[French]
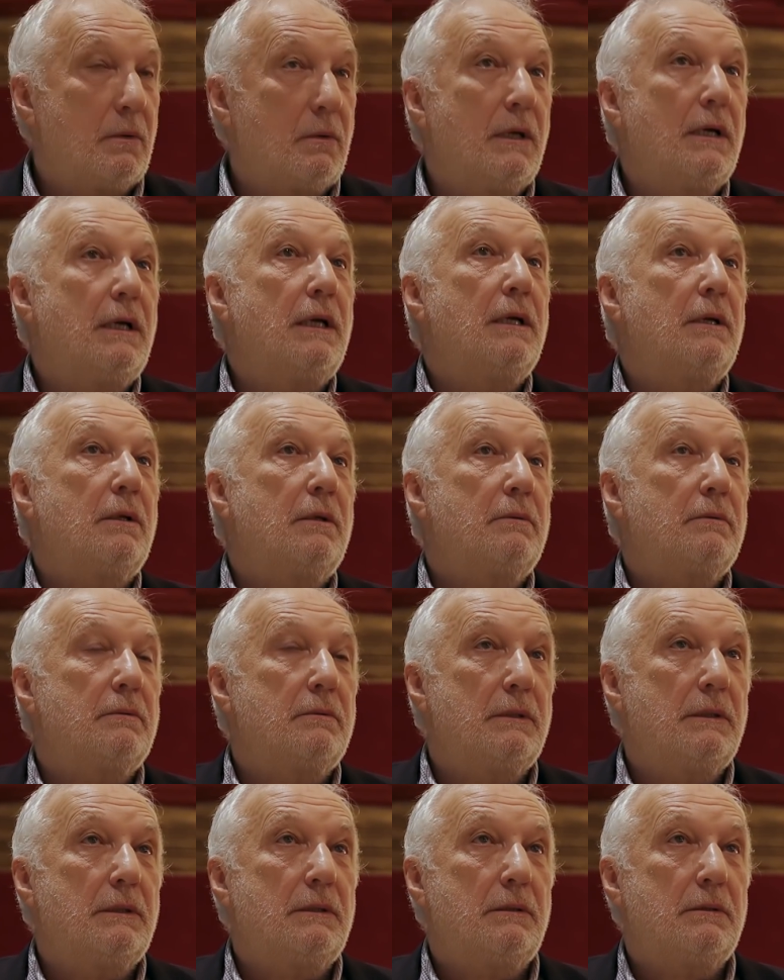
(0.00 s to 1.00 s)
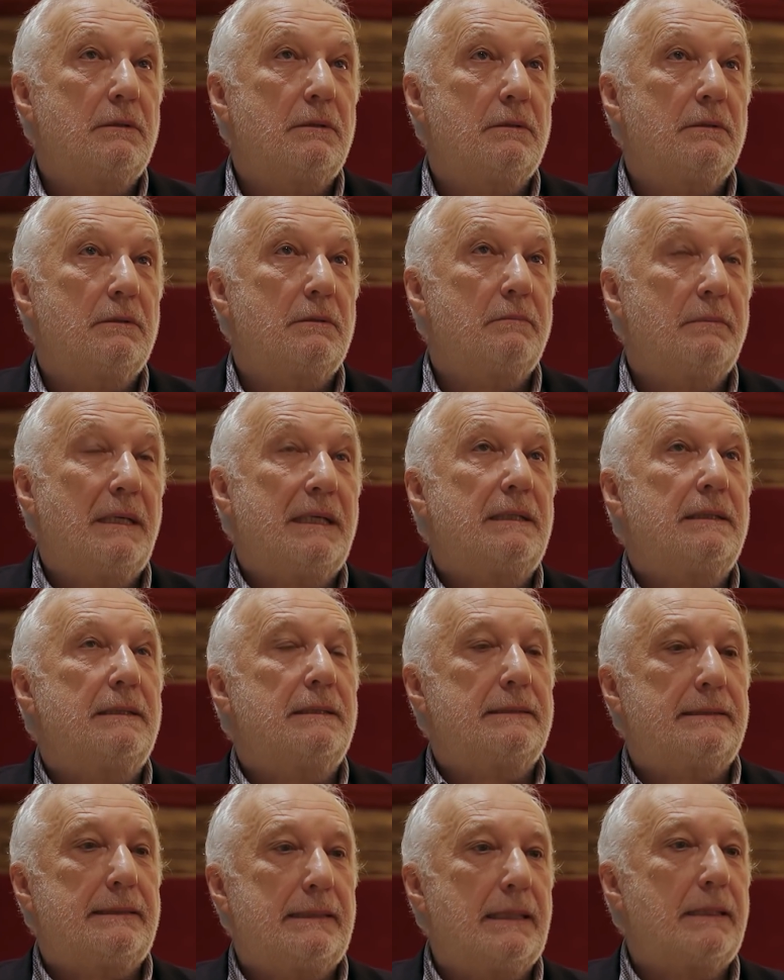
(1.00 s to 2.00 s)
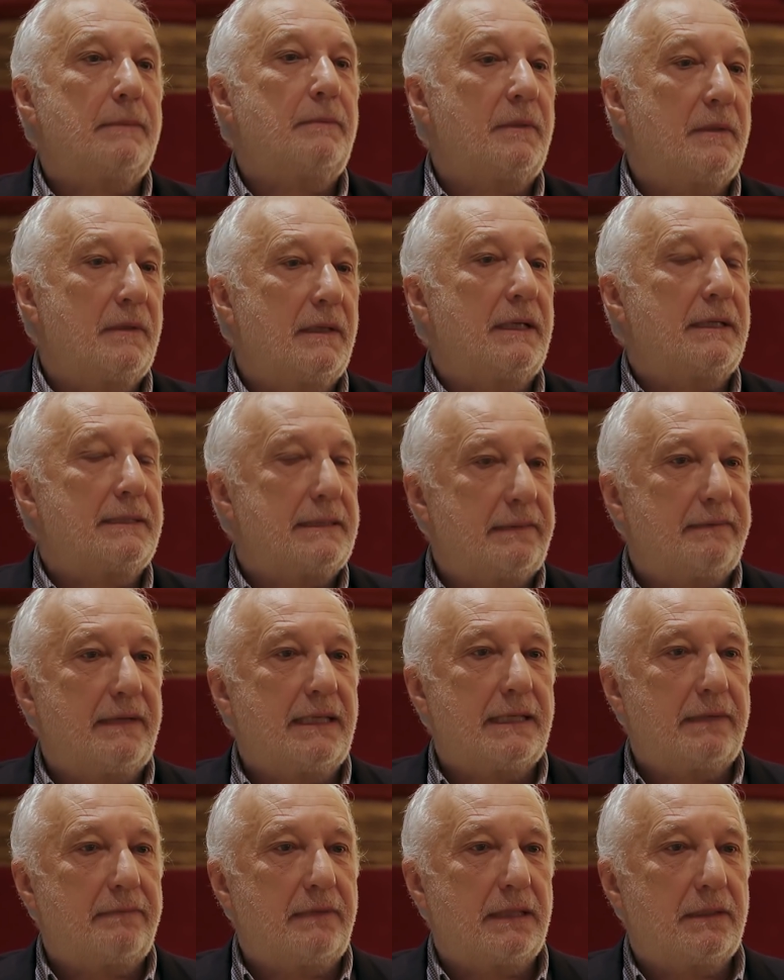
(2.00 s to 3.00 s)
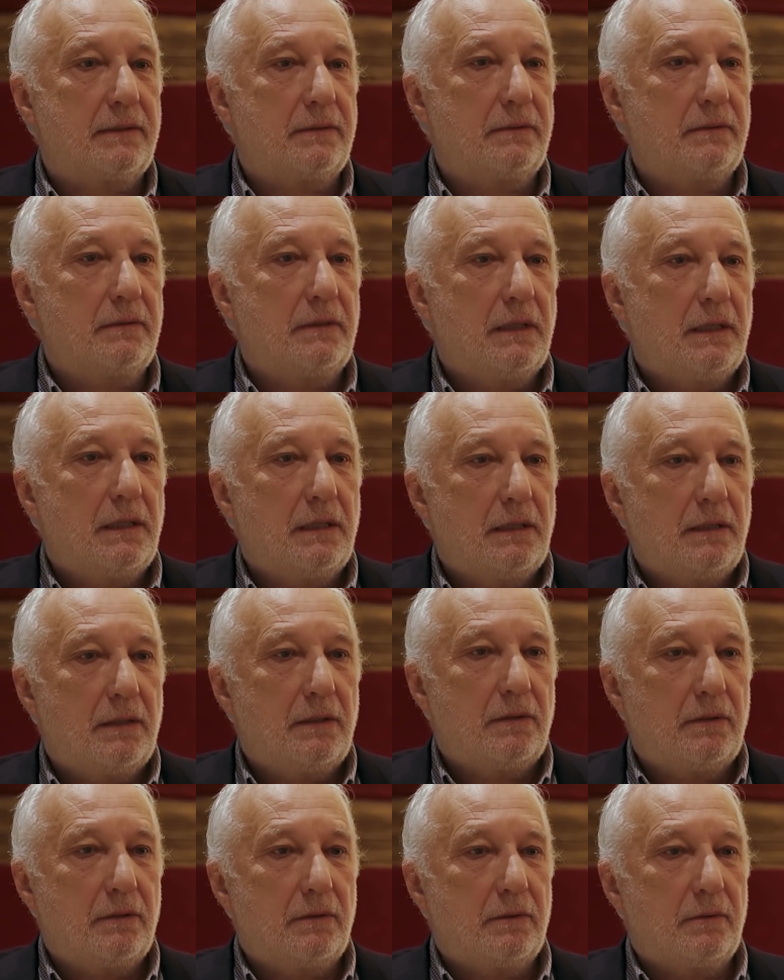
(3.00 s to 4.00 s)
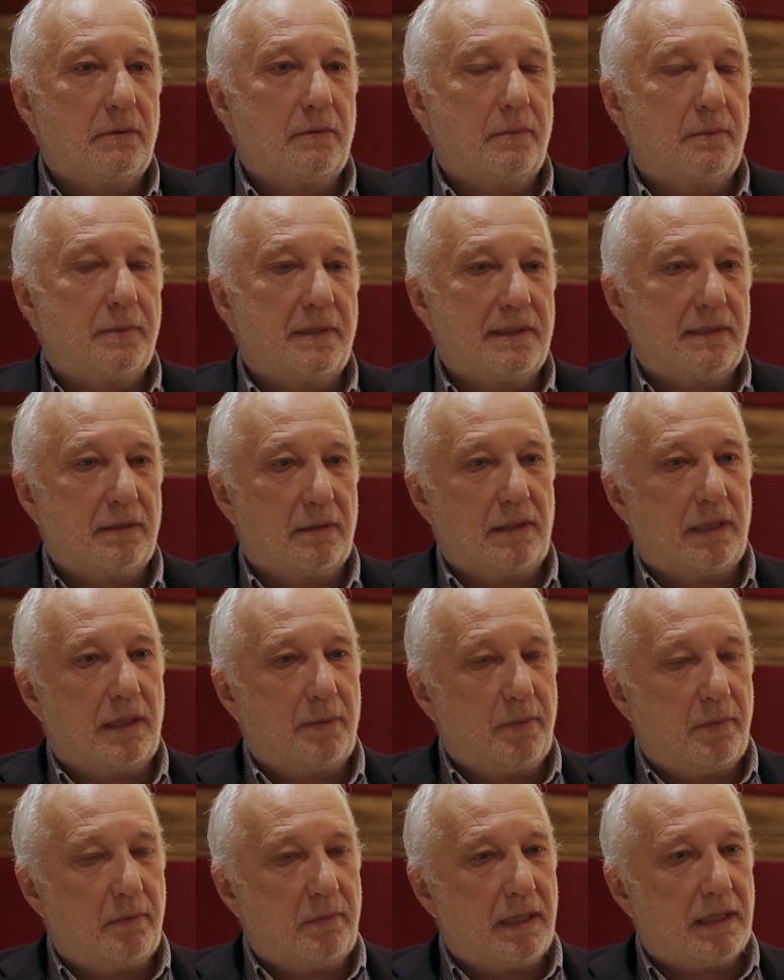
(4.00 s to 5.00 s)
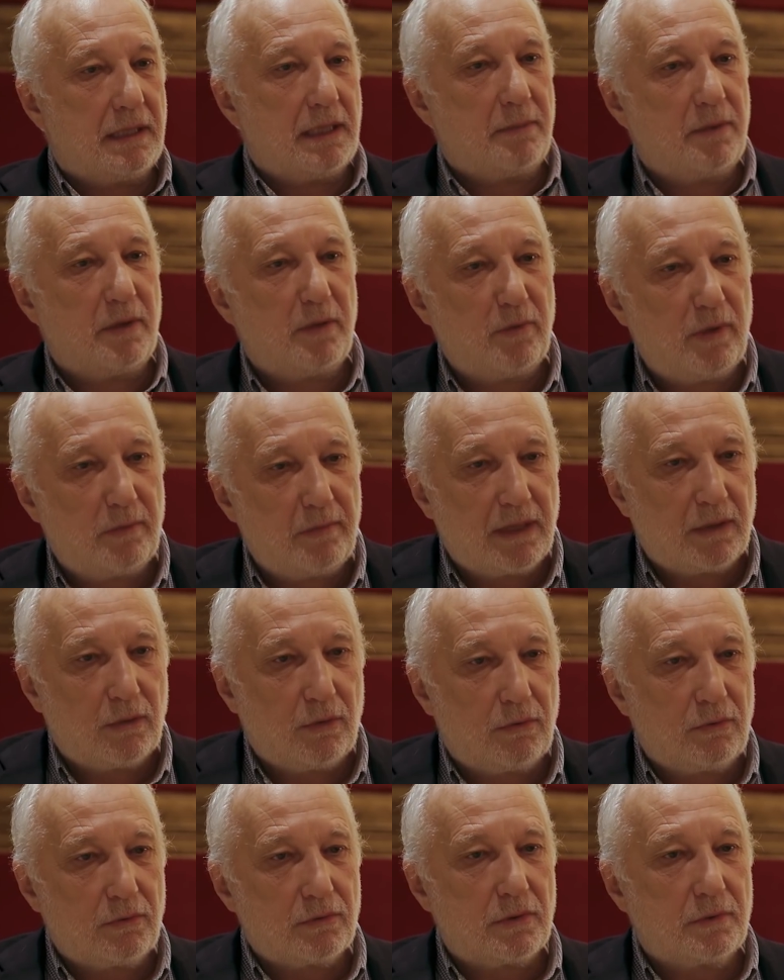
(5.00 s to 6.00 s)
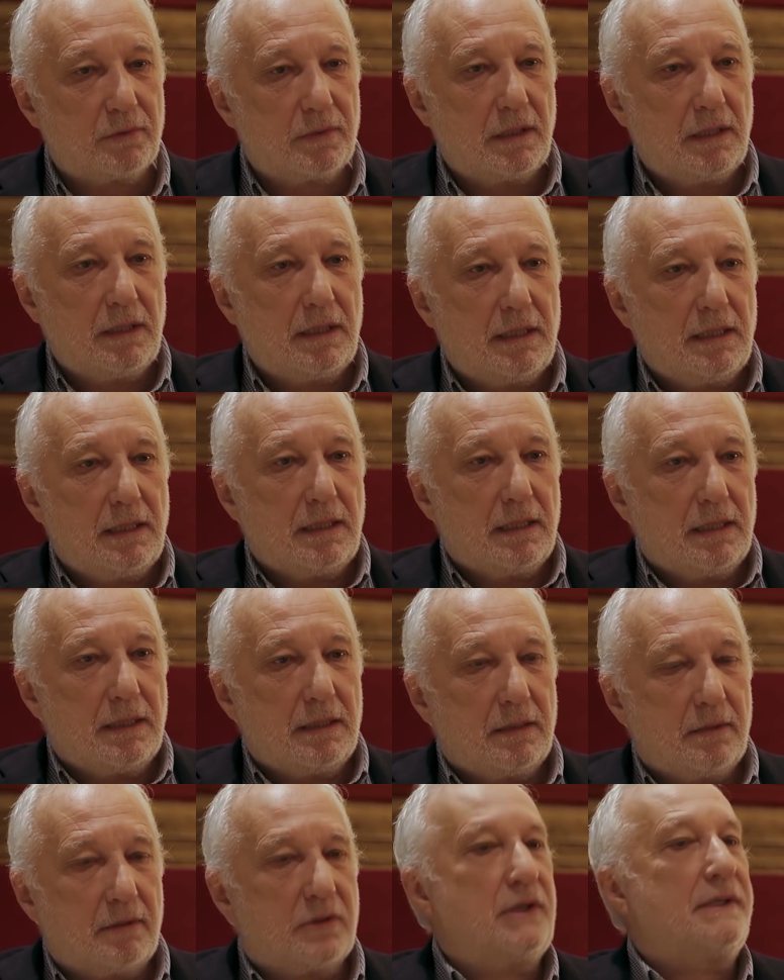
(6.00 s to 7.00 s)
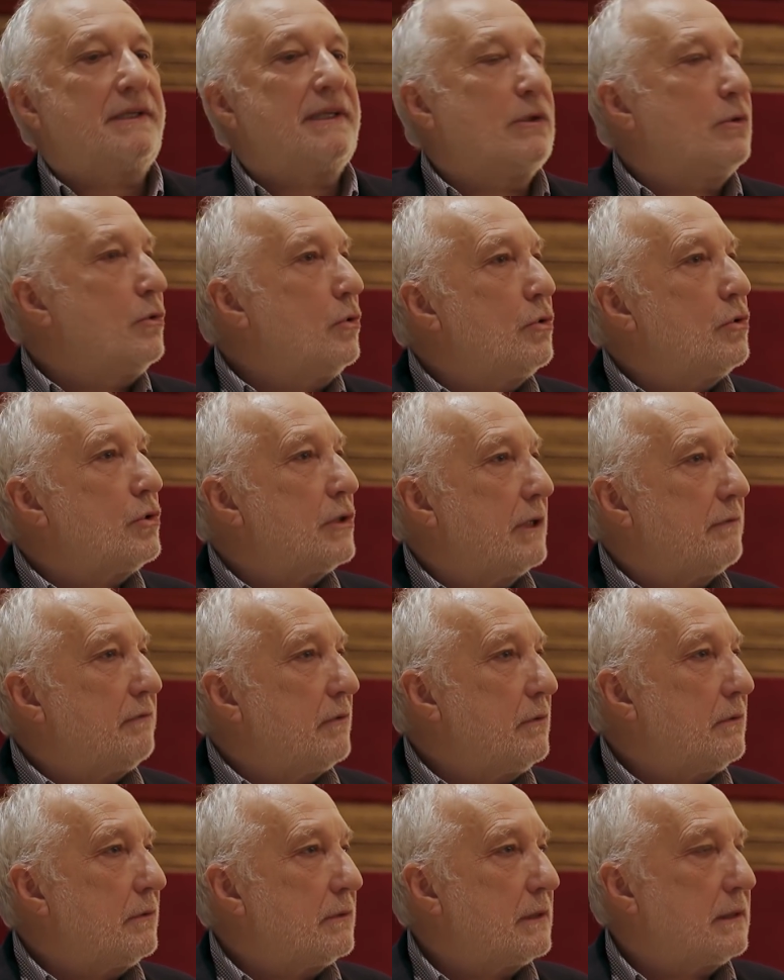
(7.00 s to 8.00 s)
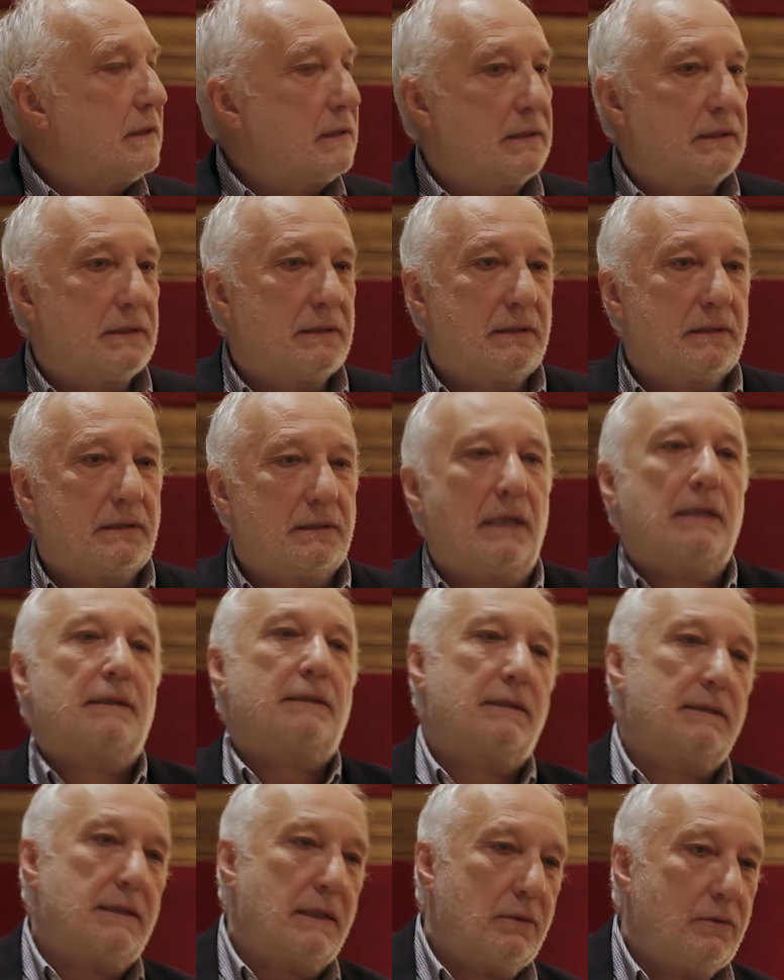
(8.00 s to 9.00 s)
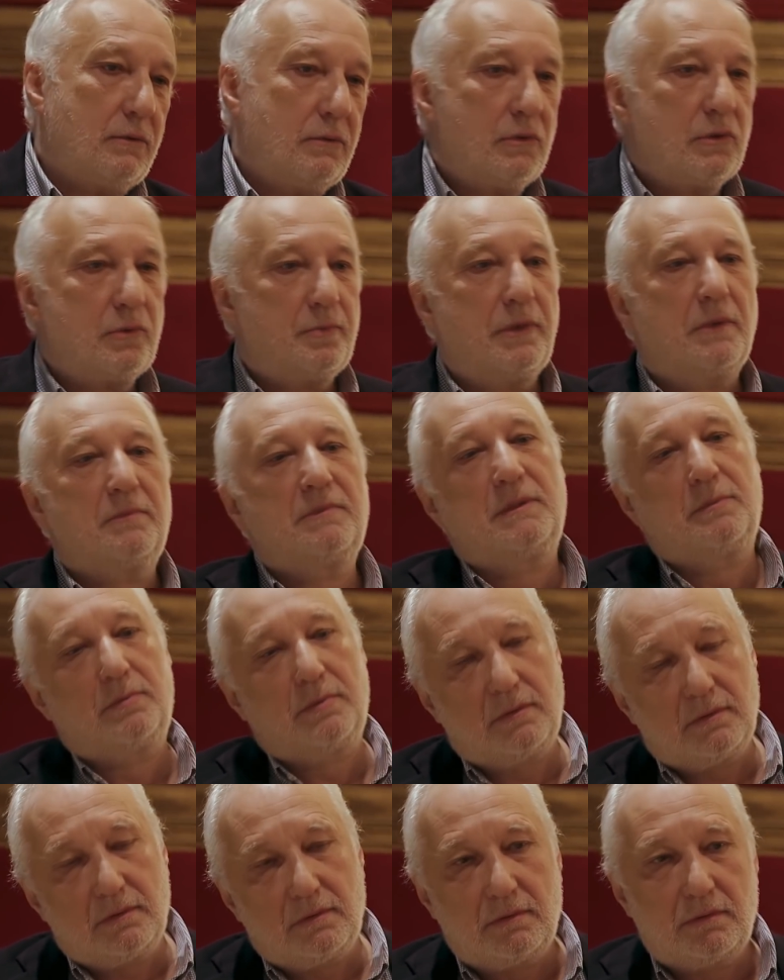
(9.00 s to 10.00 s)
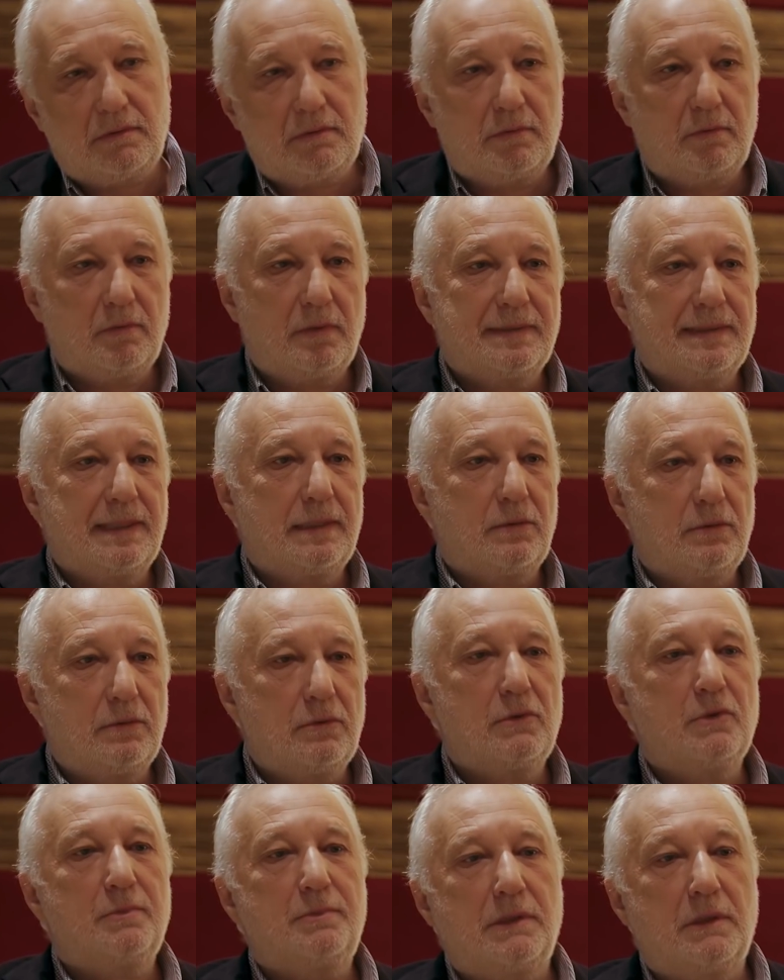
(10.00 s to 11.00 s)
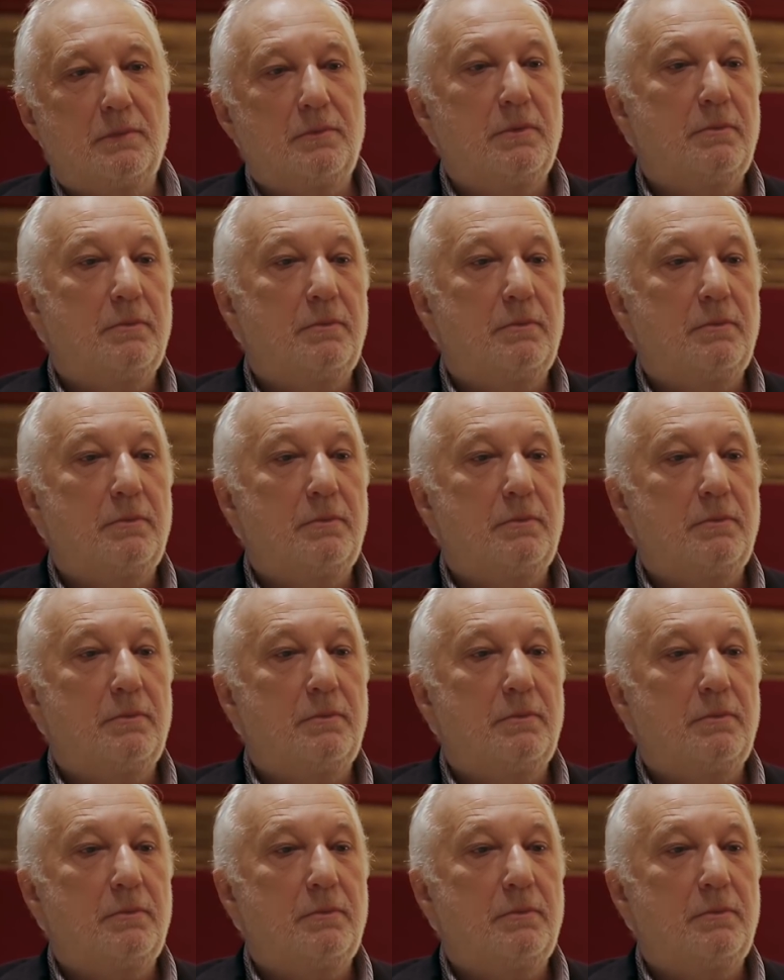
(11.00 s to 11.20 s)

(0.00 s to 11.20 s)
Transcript: Ouais, alors, oui. Bah, c'est vrai qu'avec euh, le président de la République, Emmanuel Macron, j'étais de gauche avant, mmh. très très à gauche, puis un petit peu moins à gauche, puis un